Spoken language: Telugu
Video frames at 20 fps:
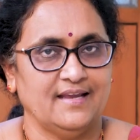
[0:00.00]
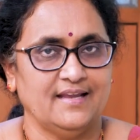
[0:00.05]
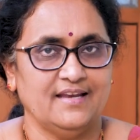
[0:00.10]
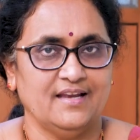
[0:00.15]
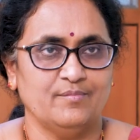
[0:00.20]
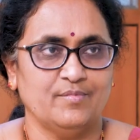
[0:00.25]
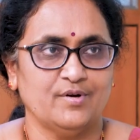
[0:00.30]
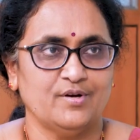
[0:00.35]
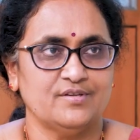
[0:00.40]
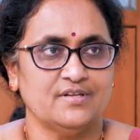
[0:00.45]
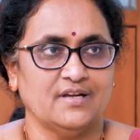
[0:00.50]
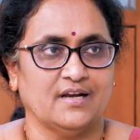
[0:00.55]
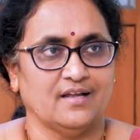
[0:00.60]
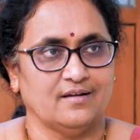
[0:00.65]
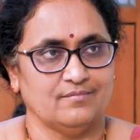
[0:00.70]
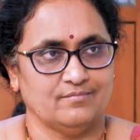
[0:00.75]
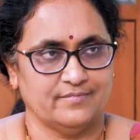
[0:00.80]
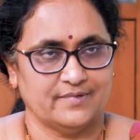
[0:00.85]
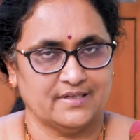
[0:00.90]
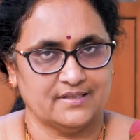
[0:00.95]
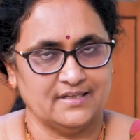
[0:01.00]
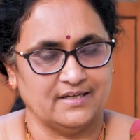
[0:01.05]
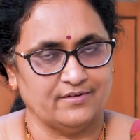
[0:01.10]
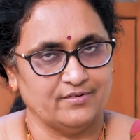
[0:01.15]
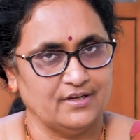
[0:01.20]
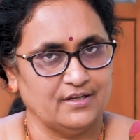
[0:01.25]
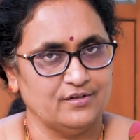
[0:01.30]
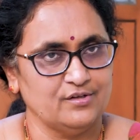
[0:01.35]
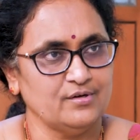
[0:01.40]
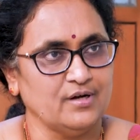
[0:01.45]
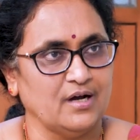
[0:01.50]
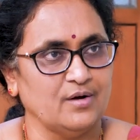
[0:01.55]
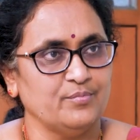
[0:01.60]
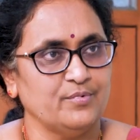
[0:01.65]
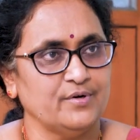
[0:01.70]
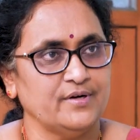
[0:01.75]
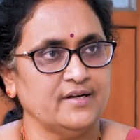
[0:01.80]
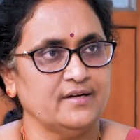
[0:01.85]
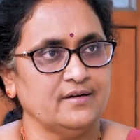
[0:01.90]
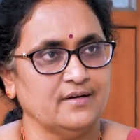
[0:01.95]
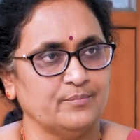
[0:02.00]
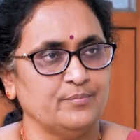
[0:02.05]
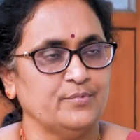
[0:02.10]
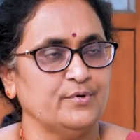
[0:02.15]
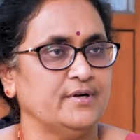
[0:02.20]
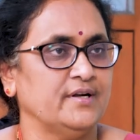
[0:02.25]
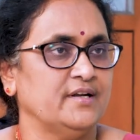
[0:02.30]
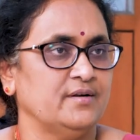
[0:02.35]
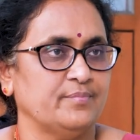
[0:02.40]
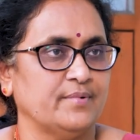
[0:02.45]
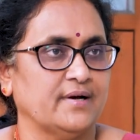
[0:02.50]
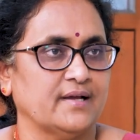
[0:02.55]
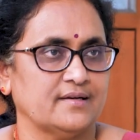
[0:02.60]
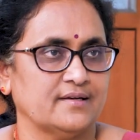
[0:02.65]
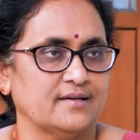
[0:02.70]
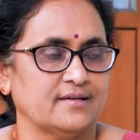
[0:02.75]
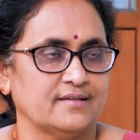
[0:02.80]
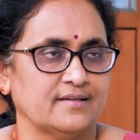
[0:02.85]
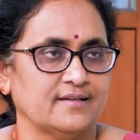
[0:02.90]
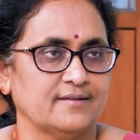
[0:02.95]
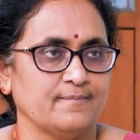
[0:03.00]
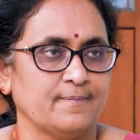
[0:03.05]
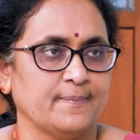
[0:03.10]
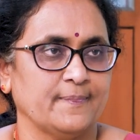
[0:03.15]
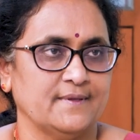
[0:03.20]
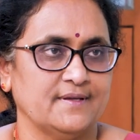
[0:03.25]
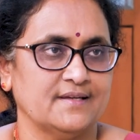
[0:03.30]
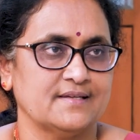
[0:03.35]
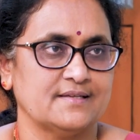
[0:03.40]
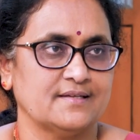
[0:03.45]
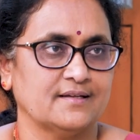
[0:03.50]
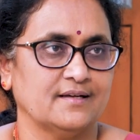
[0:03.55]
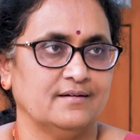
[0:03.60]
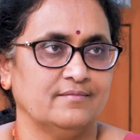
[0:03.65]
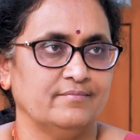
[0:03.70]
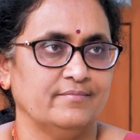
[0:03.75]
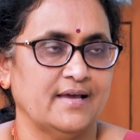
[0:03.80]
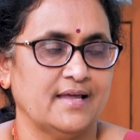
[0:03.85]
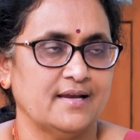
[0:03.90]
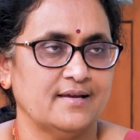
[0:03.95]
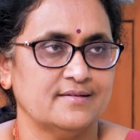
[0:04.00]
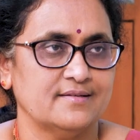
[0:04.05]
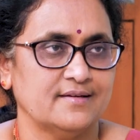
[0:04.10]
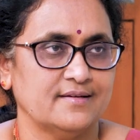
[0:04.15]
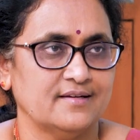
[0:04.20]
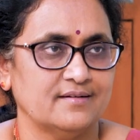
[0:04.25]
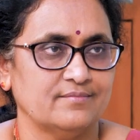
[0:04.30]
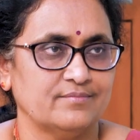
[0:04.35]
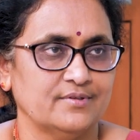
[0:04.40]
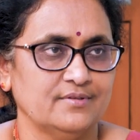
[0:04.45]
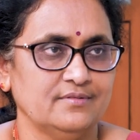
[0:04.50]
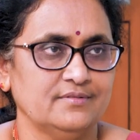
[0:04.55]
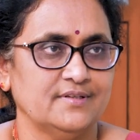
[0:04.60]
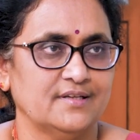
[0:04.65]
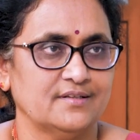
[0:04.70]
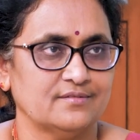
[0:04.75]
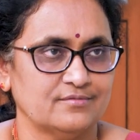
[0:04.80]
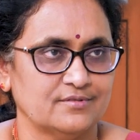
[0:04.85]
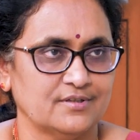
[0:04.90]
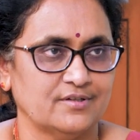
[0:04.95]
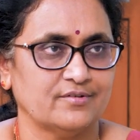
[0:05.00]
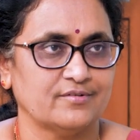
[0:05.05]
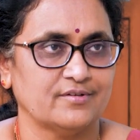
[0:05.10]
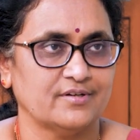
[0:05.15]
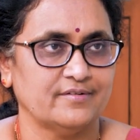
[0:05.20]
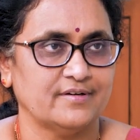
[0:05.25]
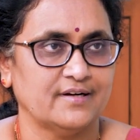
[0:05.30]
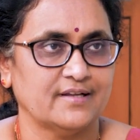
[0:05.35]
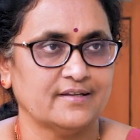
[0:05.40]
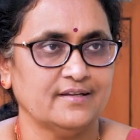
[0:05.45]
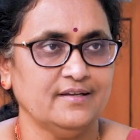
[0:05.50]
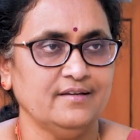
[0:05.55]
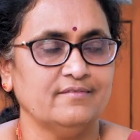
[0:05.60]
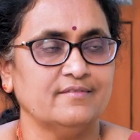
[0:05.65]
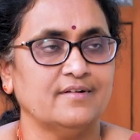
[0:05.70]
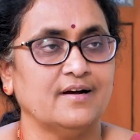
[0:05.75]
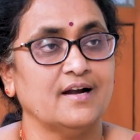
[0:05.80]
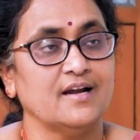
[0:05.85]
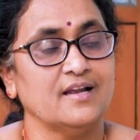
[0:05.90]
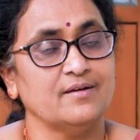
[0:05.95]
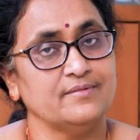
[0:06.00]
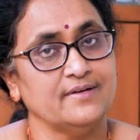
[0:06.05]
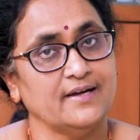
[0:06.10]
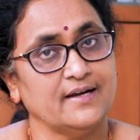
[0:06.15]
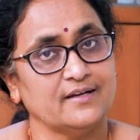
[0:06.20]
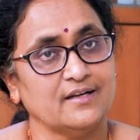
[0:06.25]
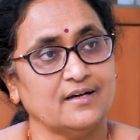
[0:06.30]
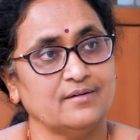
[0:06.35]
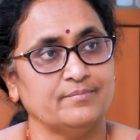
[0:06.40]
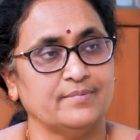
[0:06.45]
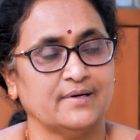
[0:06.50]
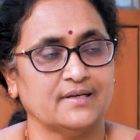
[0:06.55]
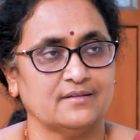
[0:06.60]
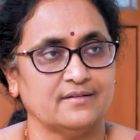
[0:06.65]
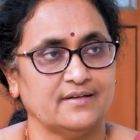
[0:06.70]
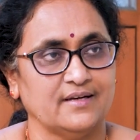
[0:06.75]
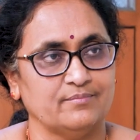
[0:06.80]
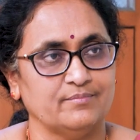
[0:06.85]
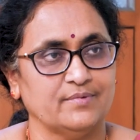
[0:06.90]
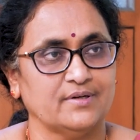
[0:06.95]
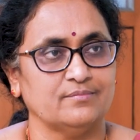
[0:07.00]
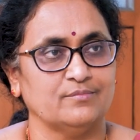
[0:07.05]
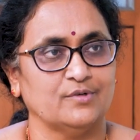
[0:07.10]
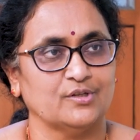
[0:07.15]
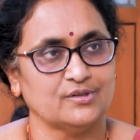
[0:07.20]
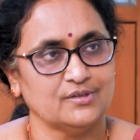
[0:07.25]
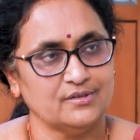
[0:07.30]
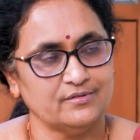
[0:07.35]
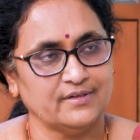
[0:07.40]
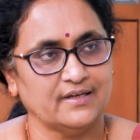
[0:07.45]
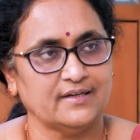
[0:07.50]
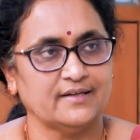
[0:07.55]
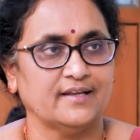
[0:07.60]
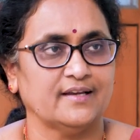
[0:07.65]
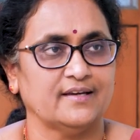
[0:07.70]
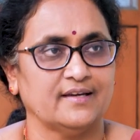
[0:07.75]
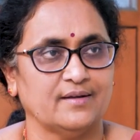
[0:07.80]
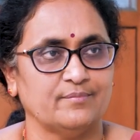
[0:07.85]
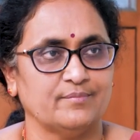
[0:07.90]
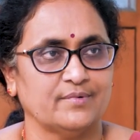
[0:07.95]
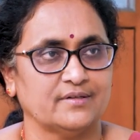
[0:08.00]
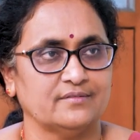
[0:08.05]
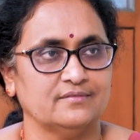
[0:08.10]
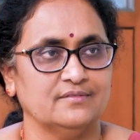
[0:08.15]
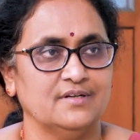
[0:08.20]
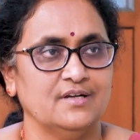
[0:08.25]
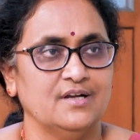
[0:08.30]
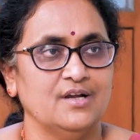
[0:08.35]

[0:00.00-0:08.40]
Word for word: ఏ నెంబర్ వచ్చినా అలా భర్త ఎవరు ఎదుటి అపోనెంట్ అపోనెంట్ పార్ట్ అంతే జస్ట్గా మ్యారేజ్ hmm. అయినప్పుడు చేసుకుందాం hmm. అనుకున్న వాళ్ళకి వాళ్ళ డేట్ ఆఫ్ బర్త్ నెంబర్ మొత్తం ఎంటైర్ నెంబర్